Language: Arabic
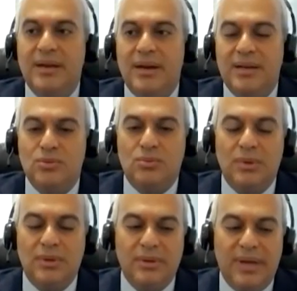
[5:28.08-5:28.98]
جايز
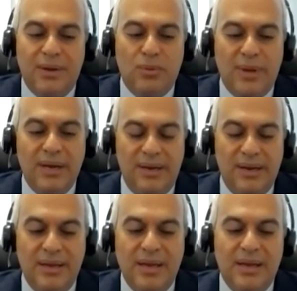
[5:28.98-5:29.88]
يعني
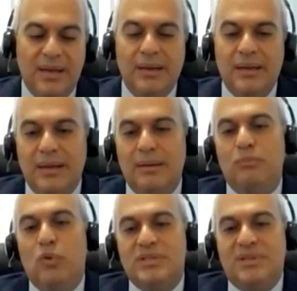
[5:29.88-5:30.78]
وكل
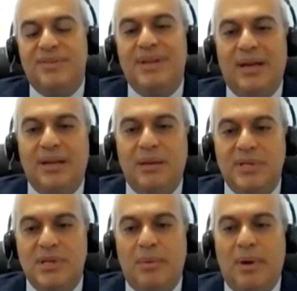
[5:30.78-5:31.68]
الموظفين اللي عندنا
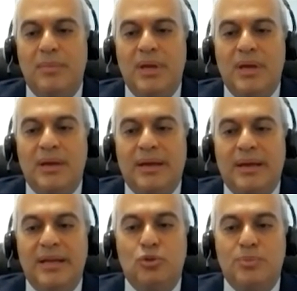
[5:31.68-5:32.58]
بالجامعه
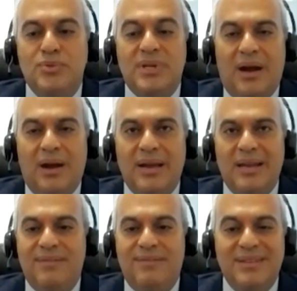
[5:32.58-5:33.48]
قدروا بسرعه
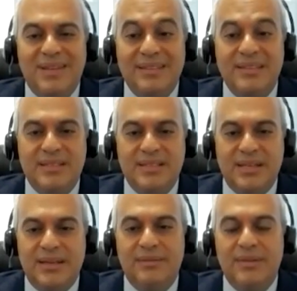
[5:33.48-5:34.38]
خلال فتره كثير
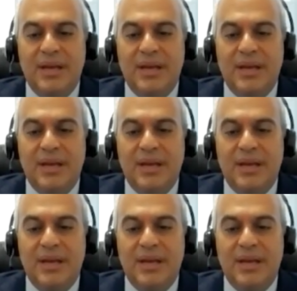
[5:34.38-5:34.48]
صغيره